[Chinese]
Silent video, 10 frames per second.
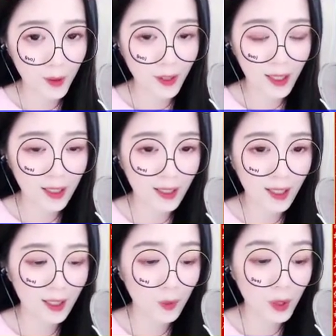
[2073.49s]
待得久
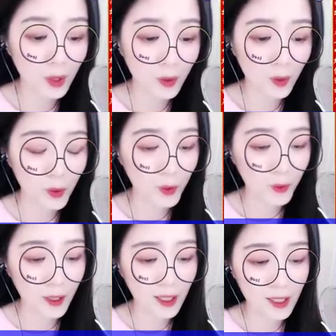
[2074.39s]
了，
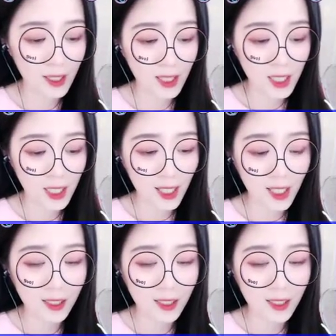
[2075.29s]
终归憋闷。